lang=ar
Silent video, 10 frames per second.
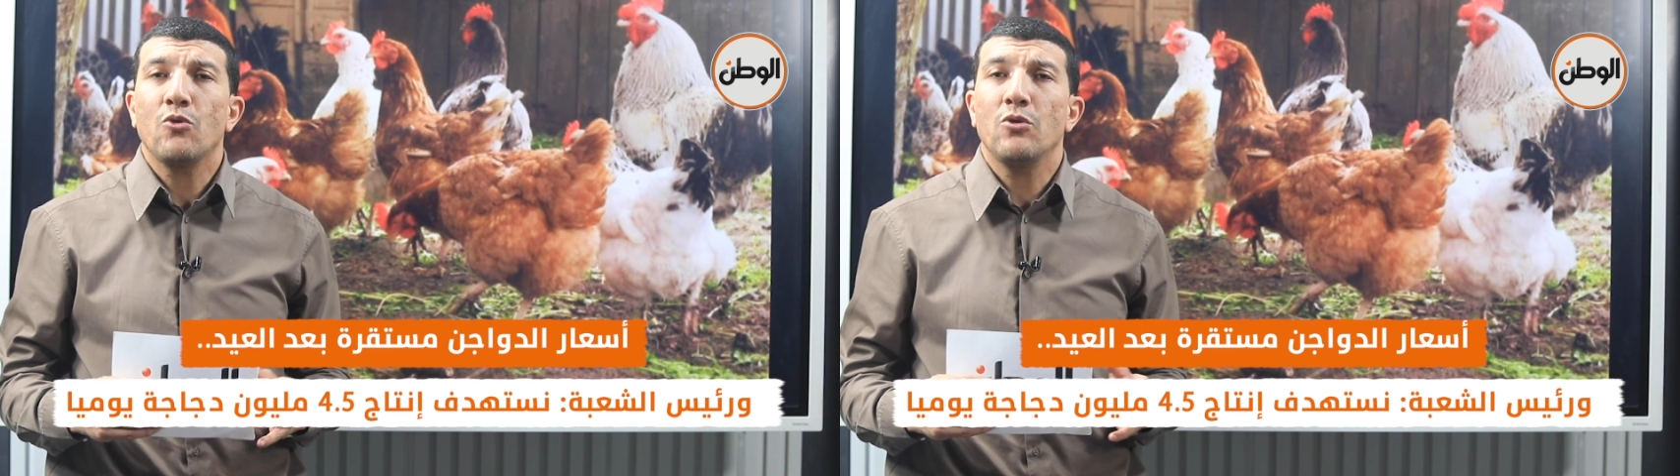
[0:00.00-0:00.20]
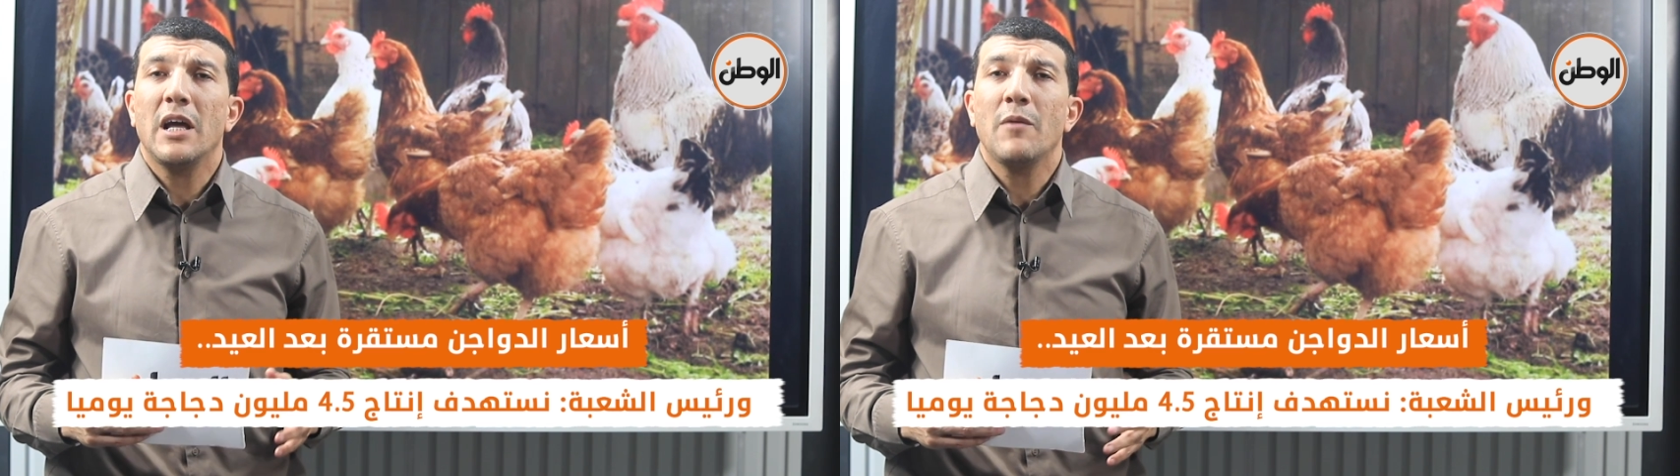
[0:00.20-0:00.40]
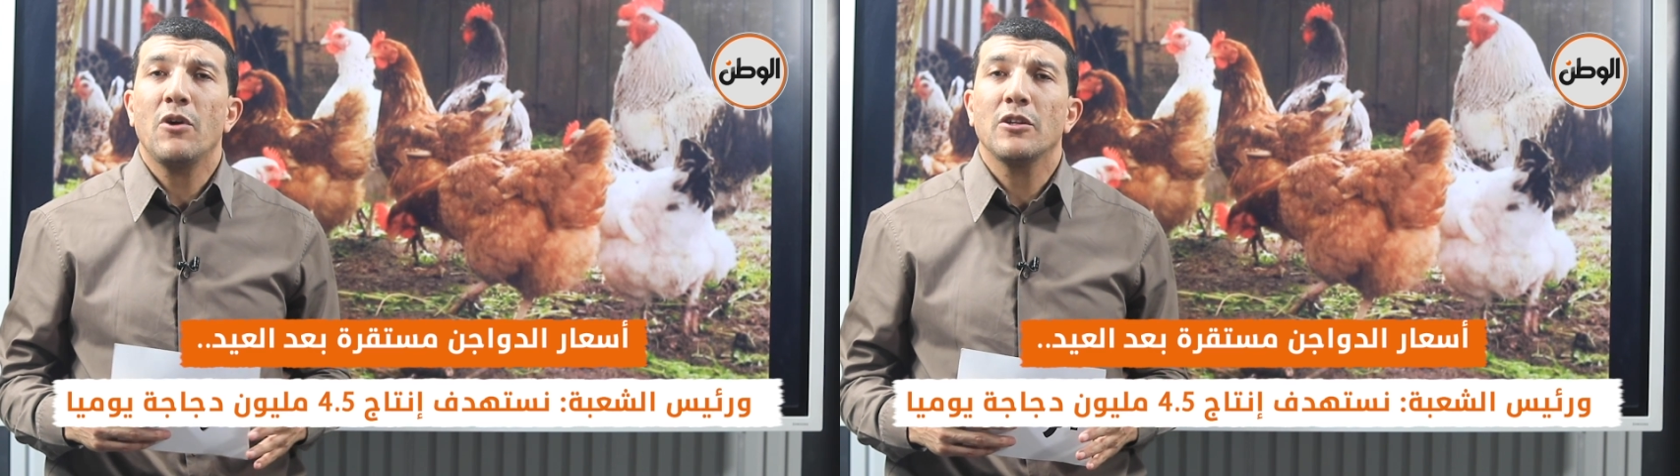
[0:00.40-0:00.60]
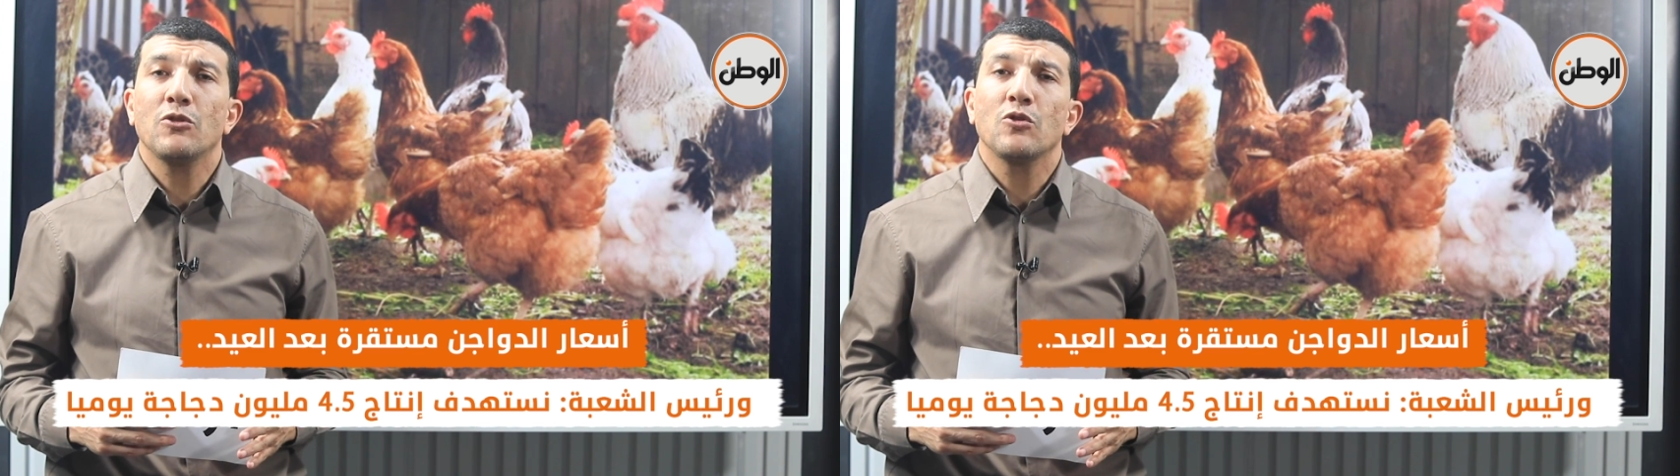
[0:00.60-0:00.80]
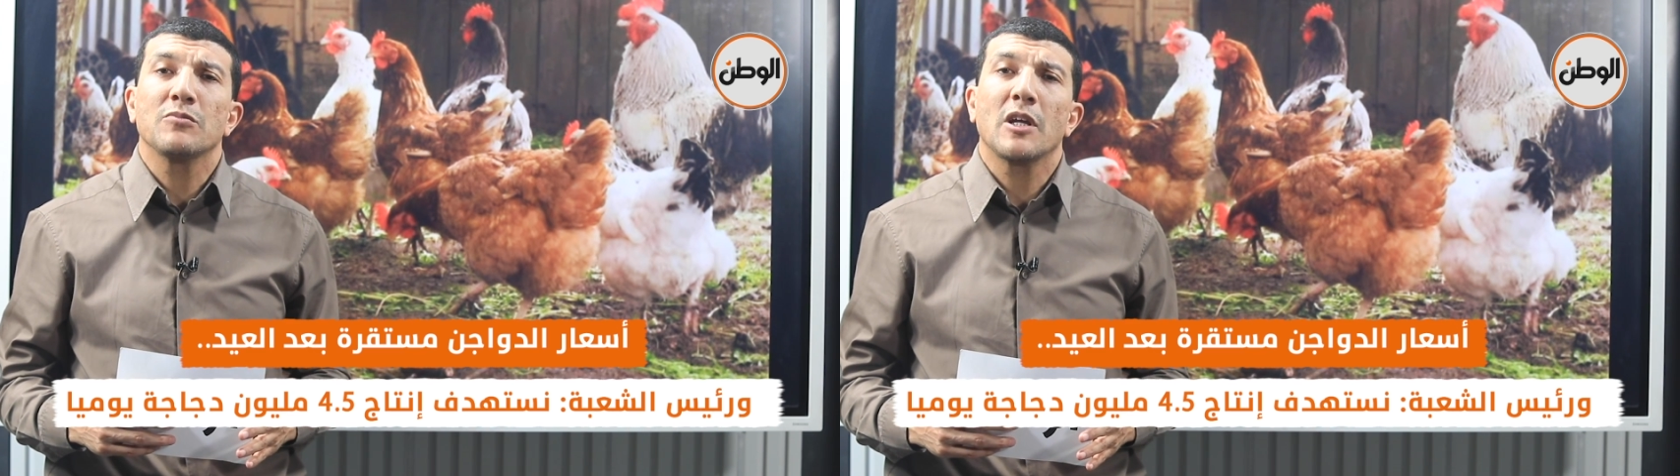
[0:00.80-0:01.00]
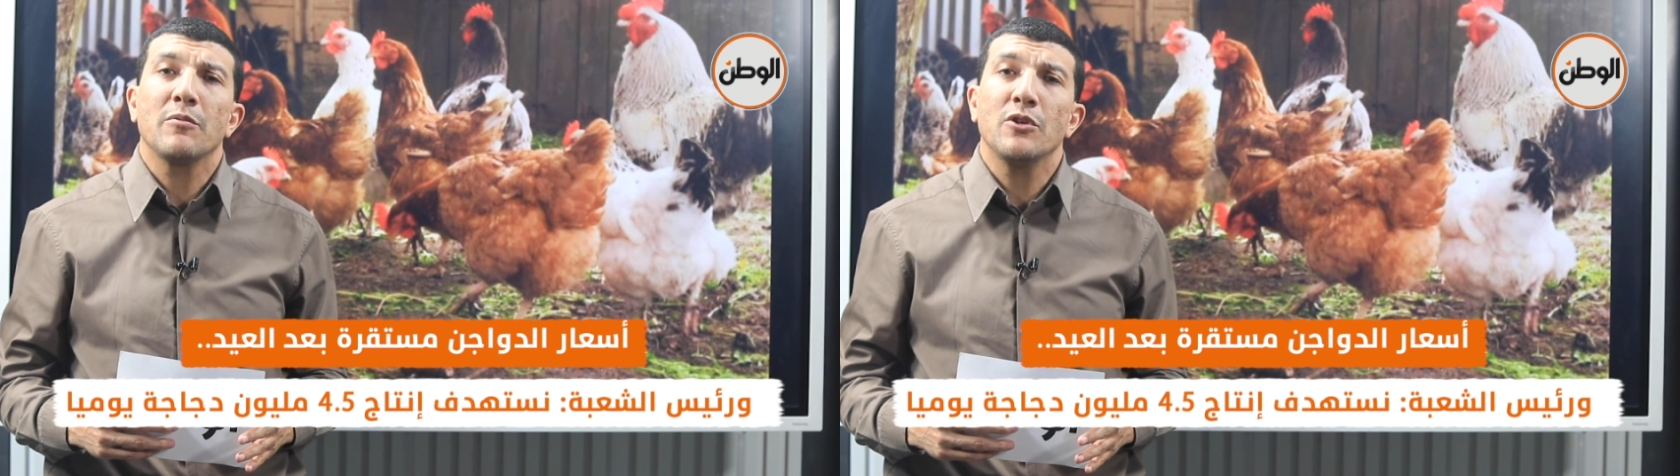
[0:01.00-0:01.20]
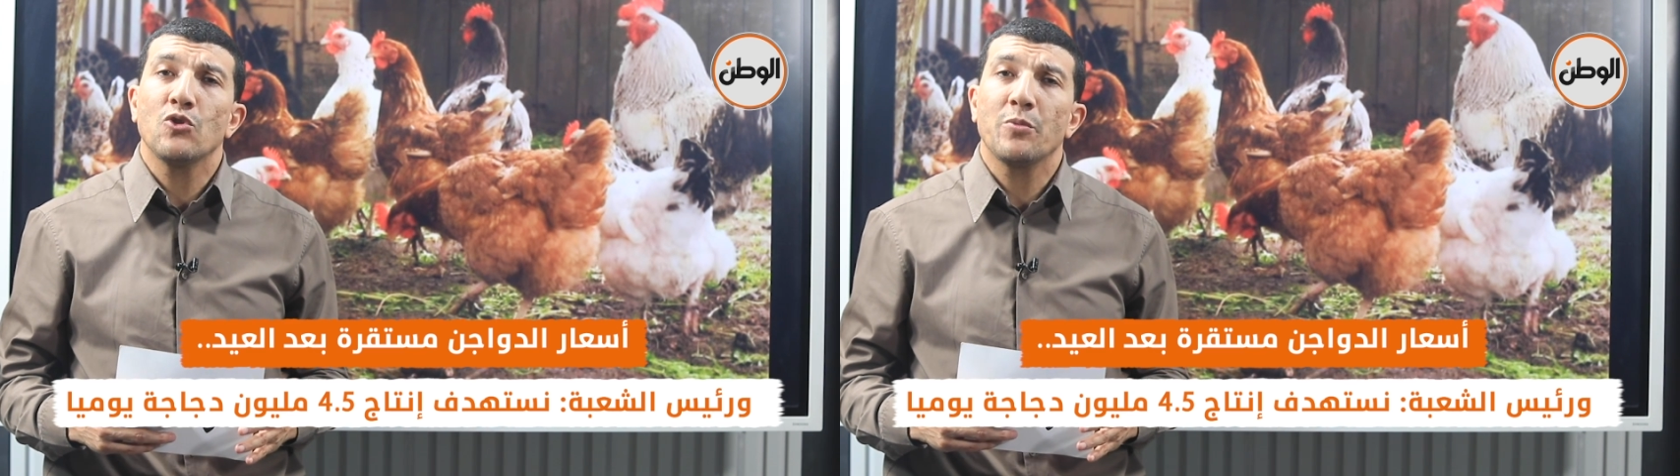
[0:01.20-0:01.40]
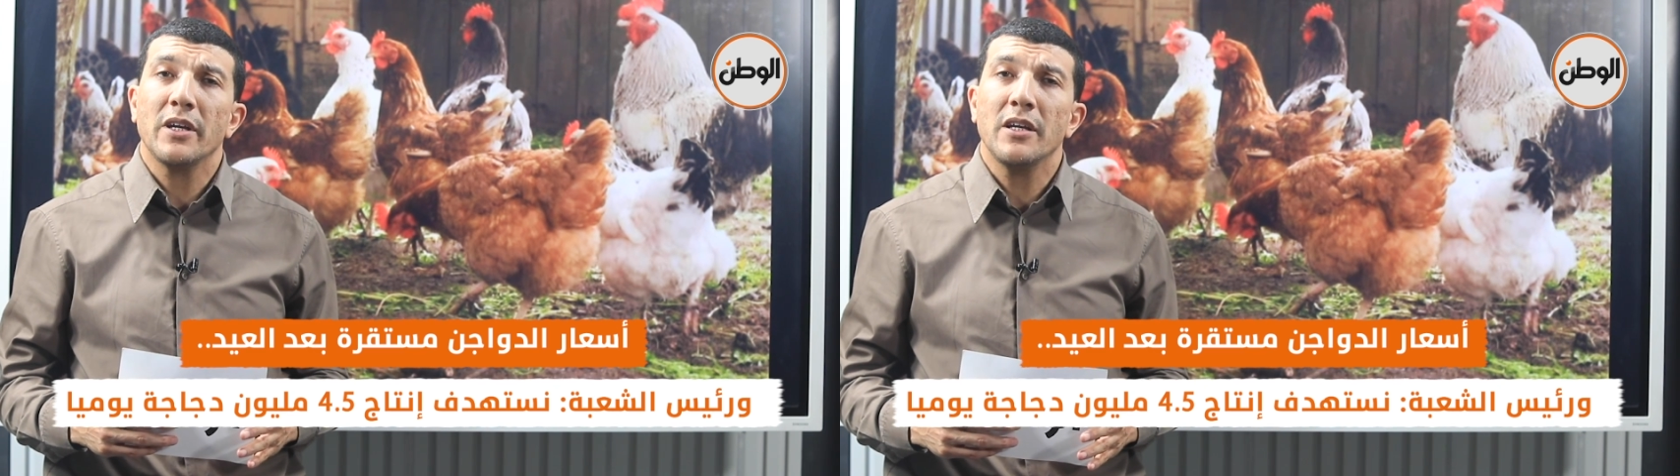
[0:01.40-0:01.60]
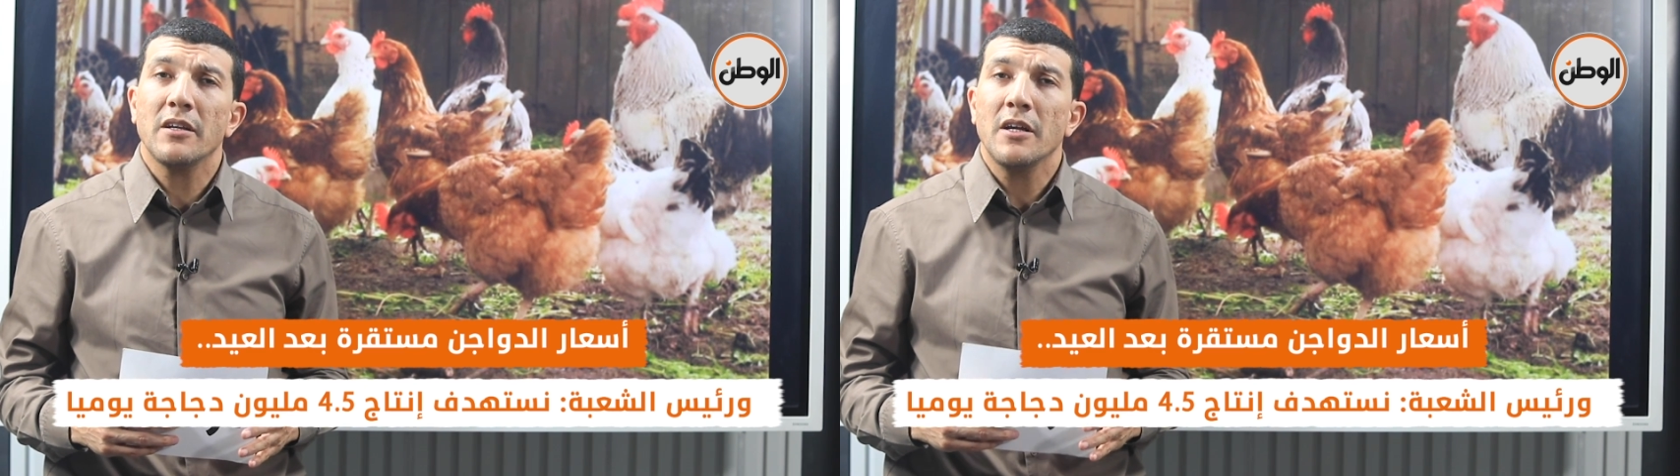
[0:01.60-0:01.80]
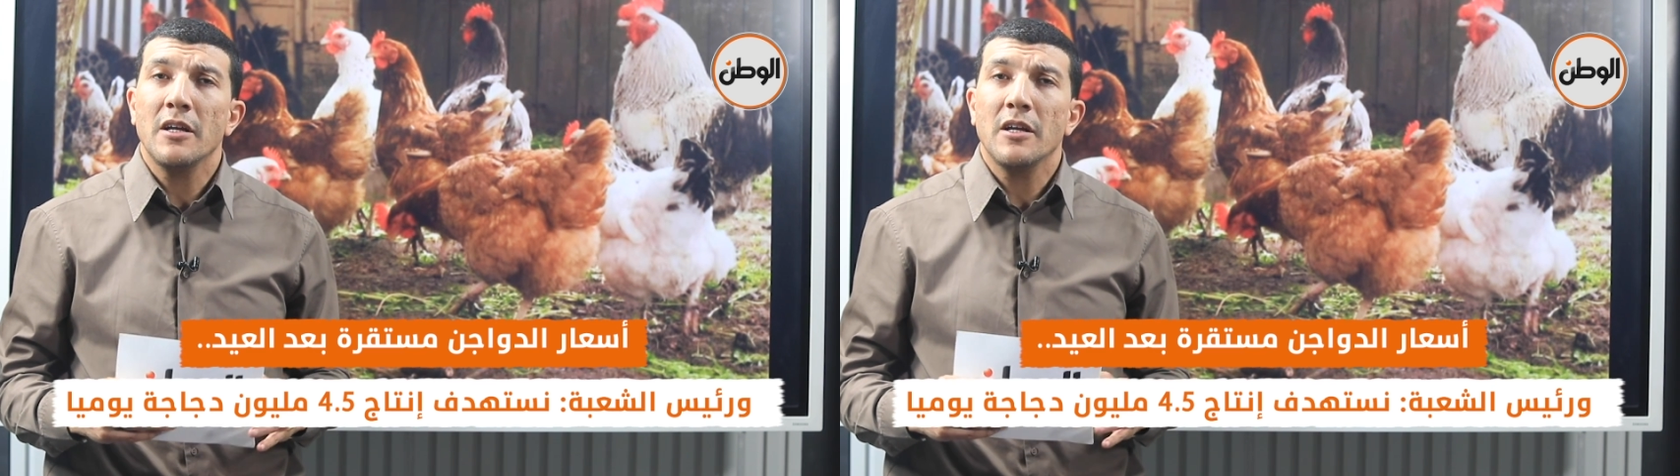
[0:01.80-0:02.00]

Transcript: كل عام وحضراتكم طيبين وبخير